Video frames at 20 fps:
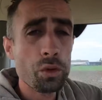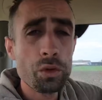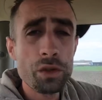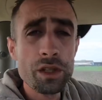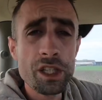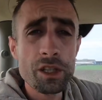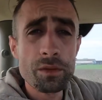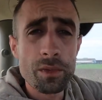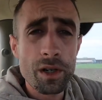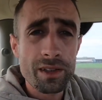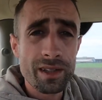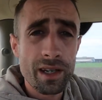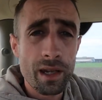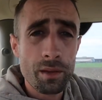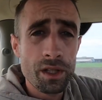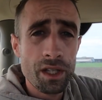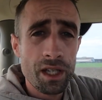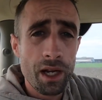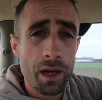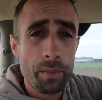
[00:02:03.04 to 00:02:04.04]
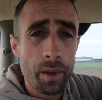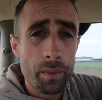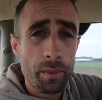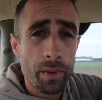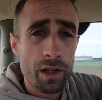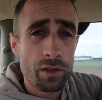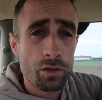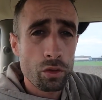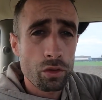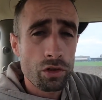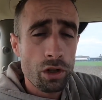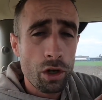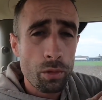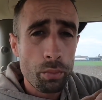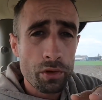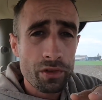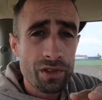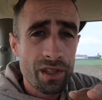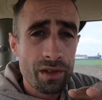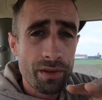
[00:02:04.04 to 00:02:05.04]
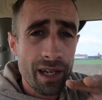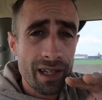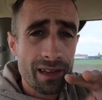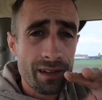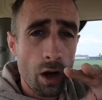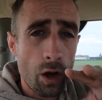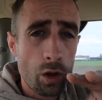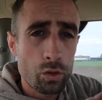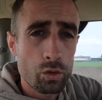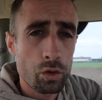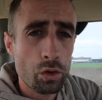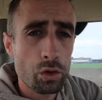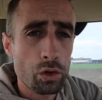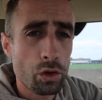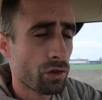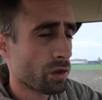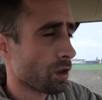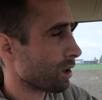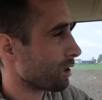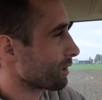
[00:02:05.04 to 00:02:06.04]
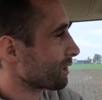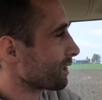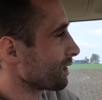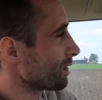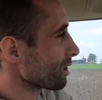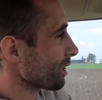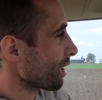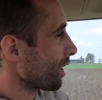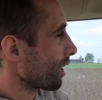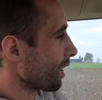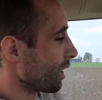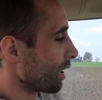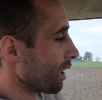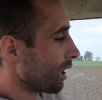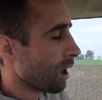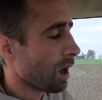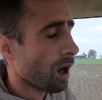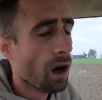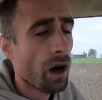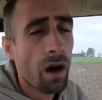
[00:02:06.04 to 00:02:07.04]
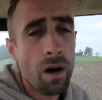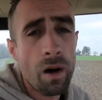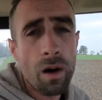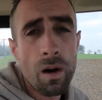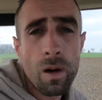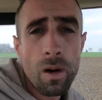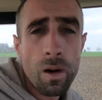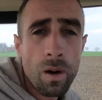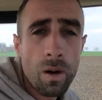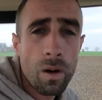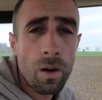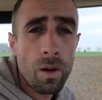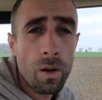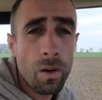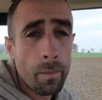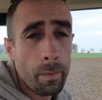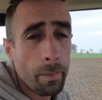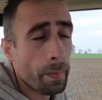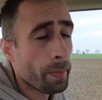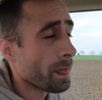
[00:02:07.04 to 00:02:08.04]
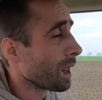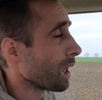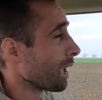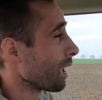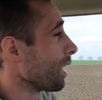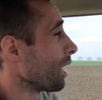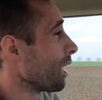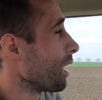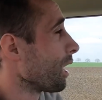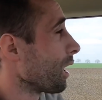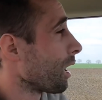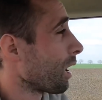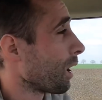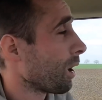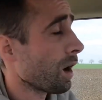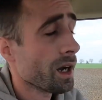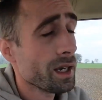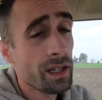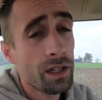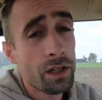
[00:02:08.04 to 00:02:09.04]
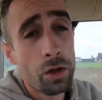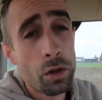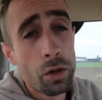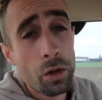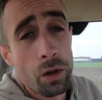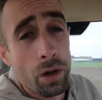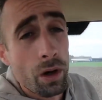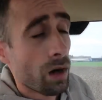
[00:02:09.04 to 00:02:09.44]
uniquement terminer la préparation de sol pour ce qui va être en tournesol, ce qui sera en, en haricot